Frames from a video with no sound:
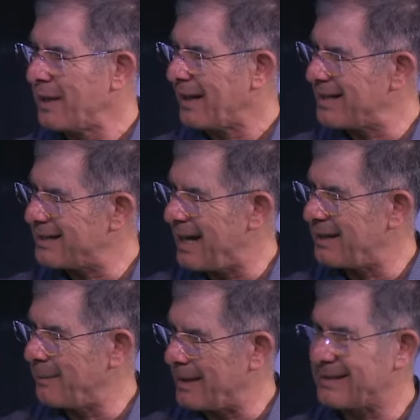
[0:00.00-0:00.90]
che
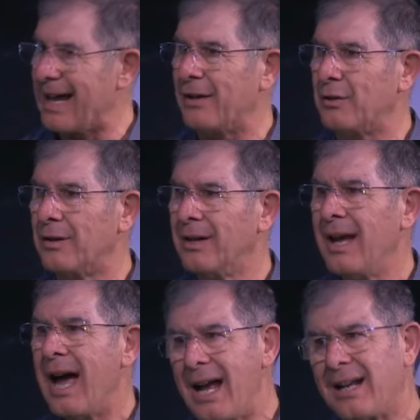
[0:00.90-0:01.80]
state passando.
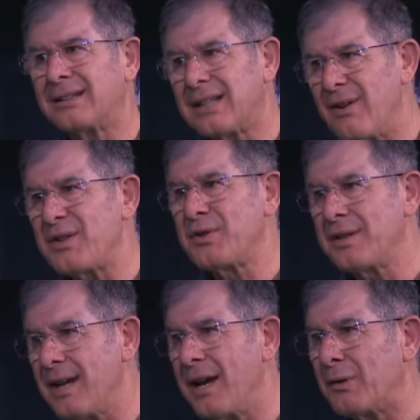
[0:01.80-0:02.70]
Anche attraverso i
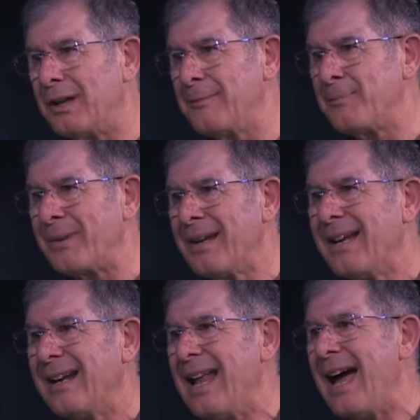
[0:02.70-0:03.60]
secoli,
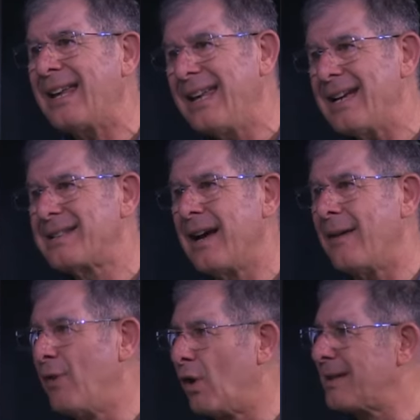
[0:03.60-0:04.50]
la Chiesa a
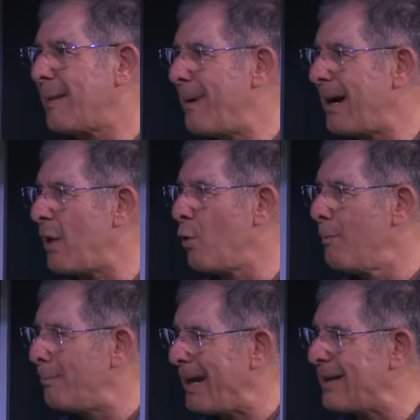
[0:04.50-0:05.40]
volte ha pagato un
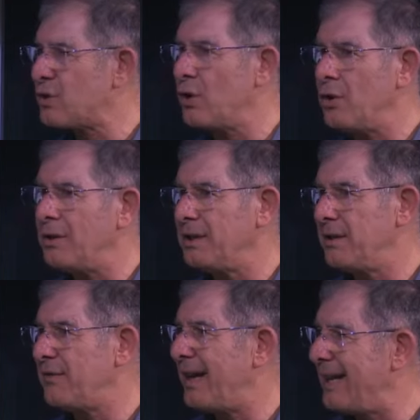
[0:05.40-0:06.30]
prezzo non
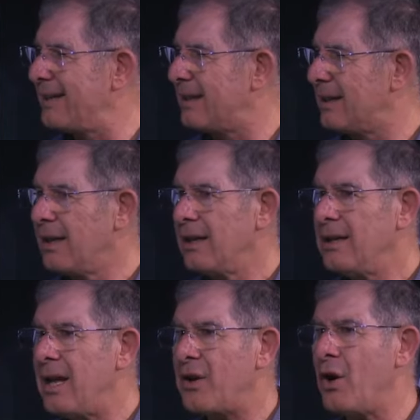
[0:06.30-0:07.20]
indifferente.
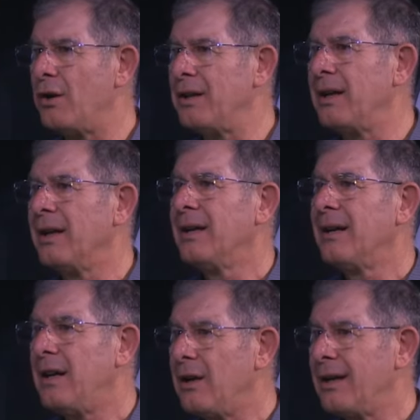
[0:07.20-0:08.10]
Nerone
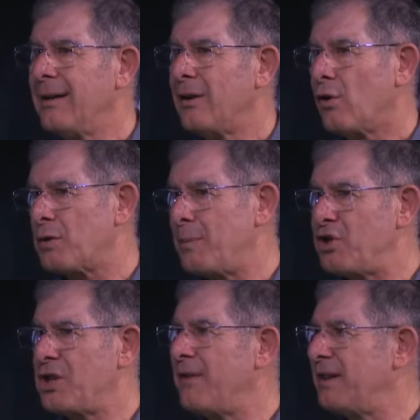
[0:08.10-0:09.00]
li
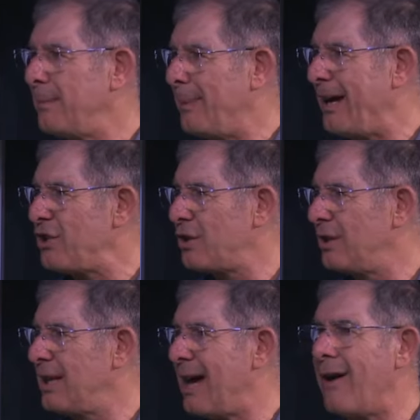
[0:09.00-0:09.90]
cospegeva di pesci, gli
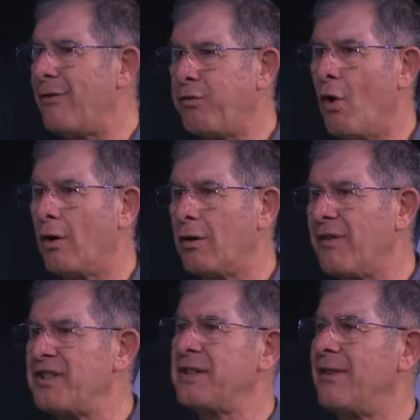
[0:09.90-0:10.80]
dava fuoco,
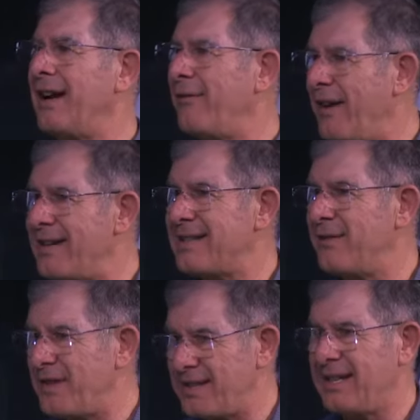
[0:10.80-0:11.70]
faceva le feste, i
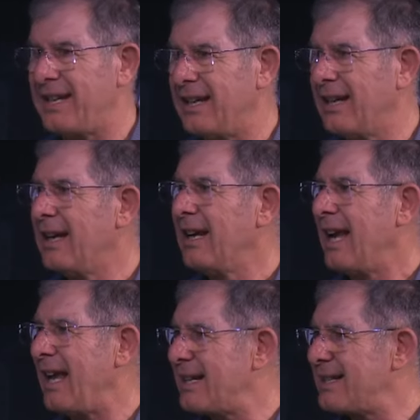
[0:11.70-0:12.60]
festini
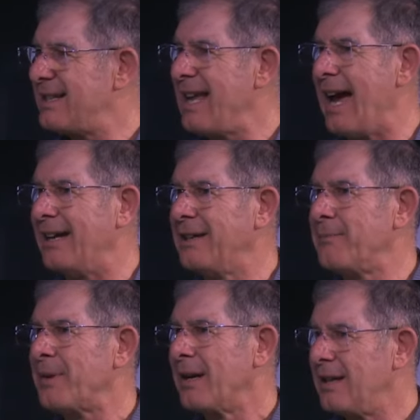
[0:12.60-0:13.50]
e i cristiani
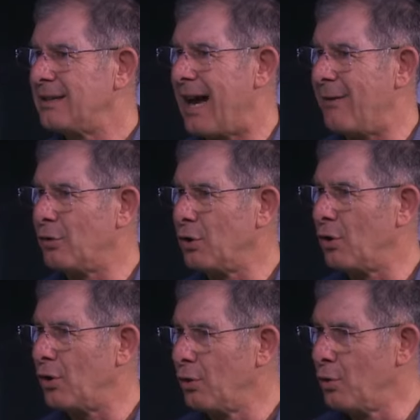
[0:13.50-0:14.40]
gli
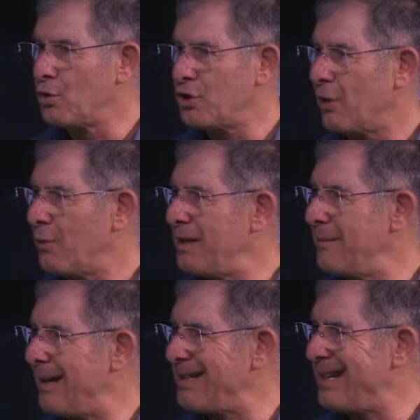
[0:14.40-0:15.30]
davano luce. Quindi
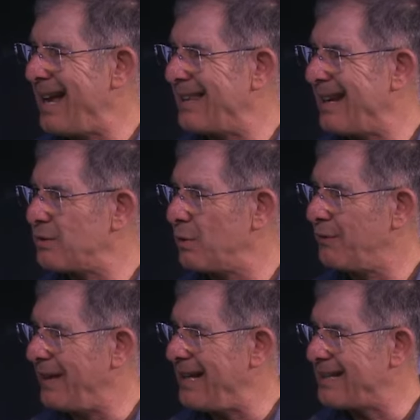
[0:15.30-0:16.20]
immaginate la
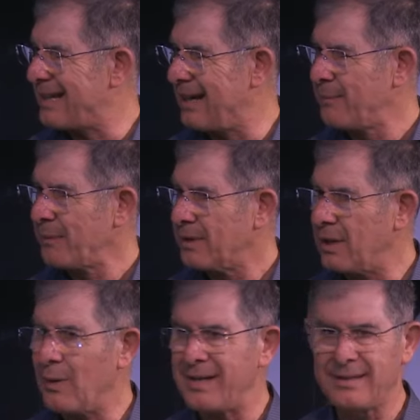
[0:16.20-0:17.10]
sofferenza di
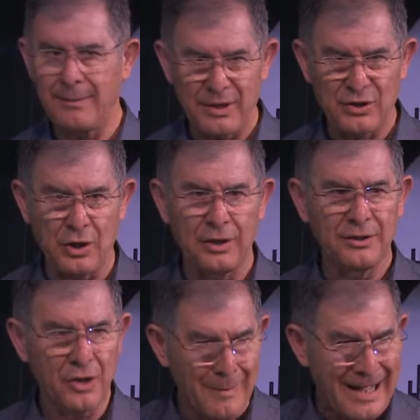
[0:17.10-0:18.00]
queste persone.
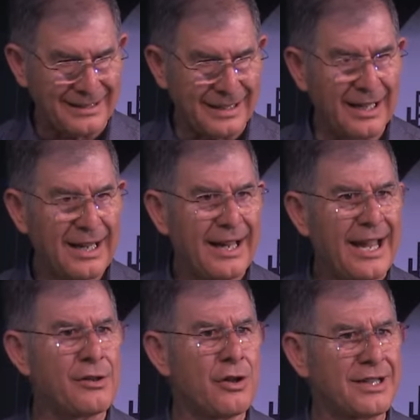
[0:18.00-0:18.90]
Domanda,
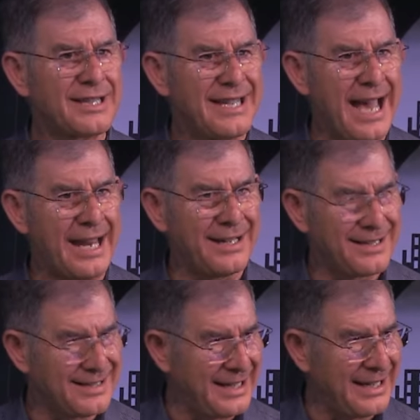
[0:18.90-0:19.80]
erano cristiani?
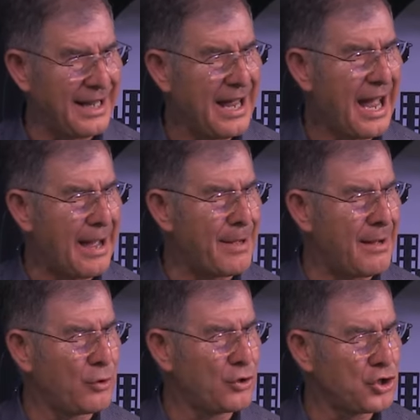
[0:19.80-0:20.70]
Sì.
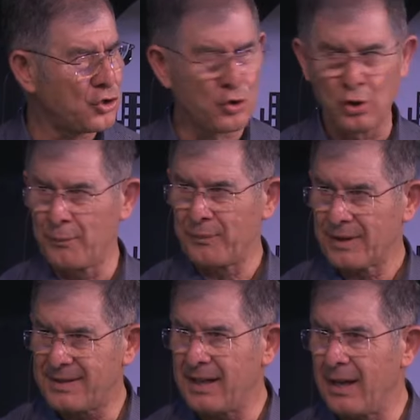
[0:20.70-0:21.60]
Amavano Gesù?
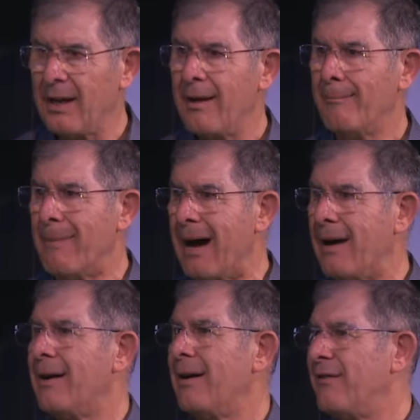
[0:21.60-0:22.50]
Sì ma
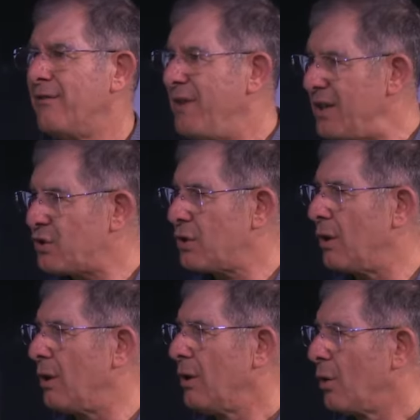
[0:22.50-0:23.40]

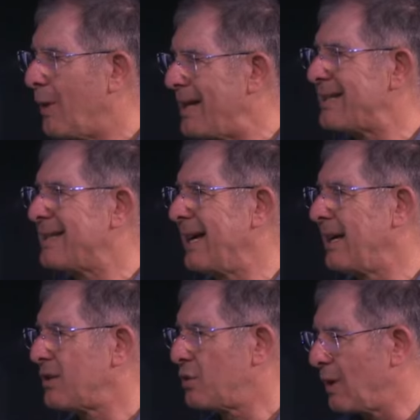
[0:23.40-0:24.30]
vissero questa
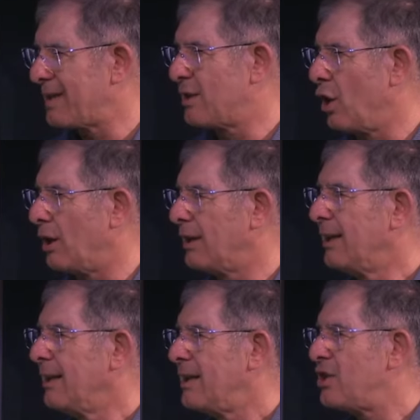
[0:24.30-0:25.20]
situazione.
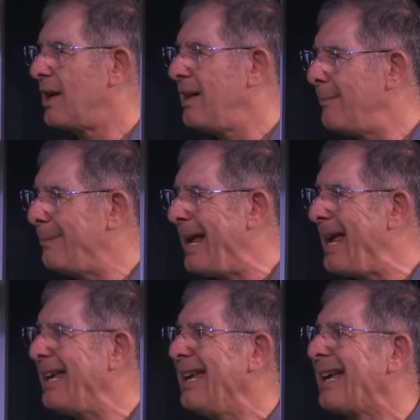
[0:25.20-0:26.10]
Dice agli
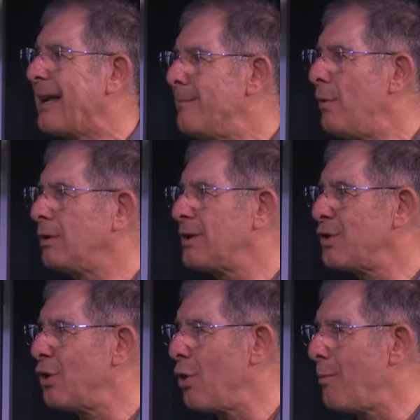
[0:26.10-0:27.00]
ebrei che molte
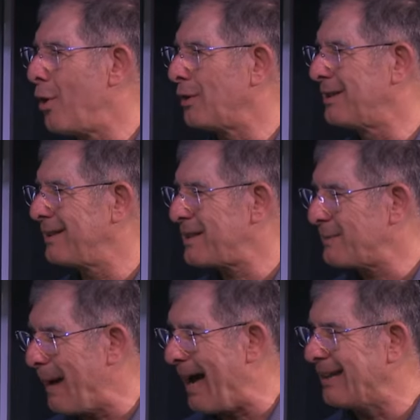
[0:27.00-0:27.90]
sono morte di
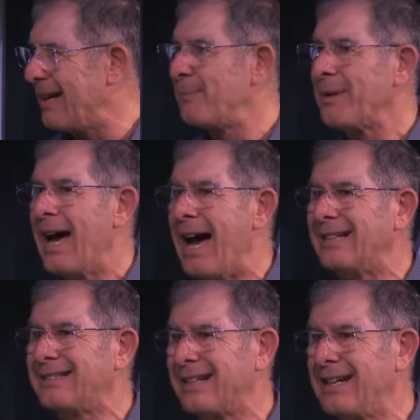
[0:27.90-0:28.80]
spada,
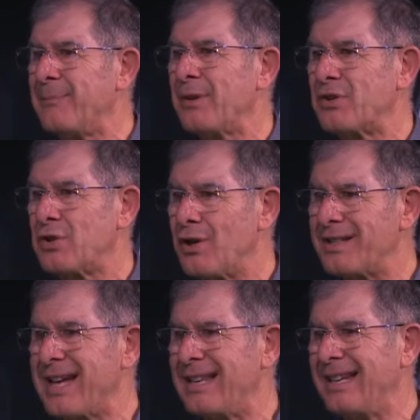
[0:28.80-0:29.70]
altre sono
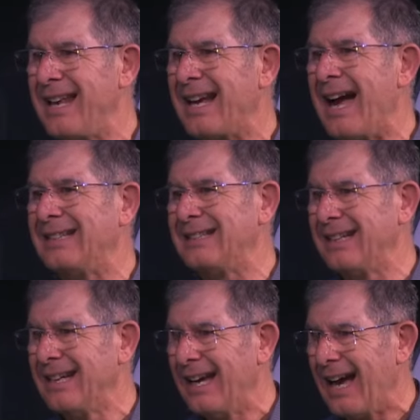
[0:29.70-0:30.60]
state legate
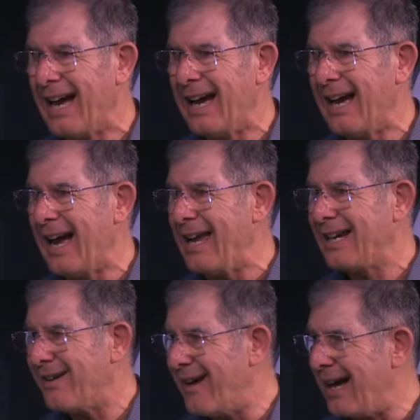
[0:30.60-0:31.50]
a, ai
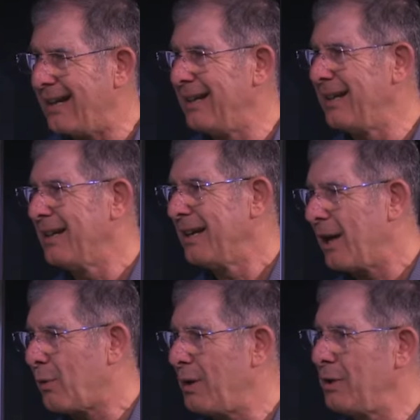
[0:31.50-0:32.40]
cavalli
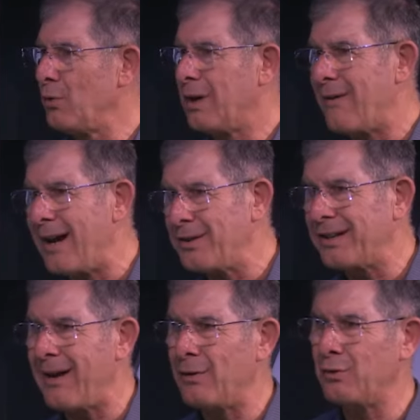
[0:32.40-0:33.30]
e quindi un cavallo
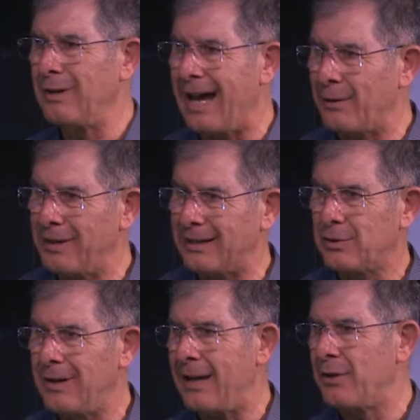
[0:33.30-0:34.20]
duravano da un lato, un altro
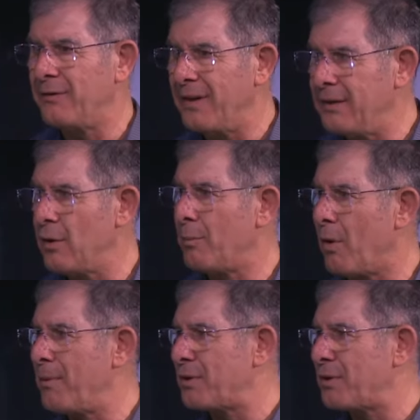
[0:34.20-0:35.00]
lato e venivano proprio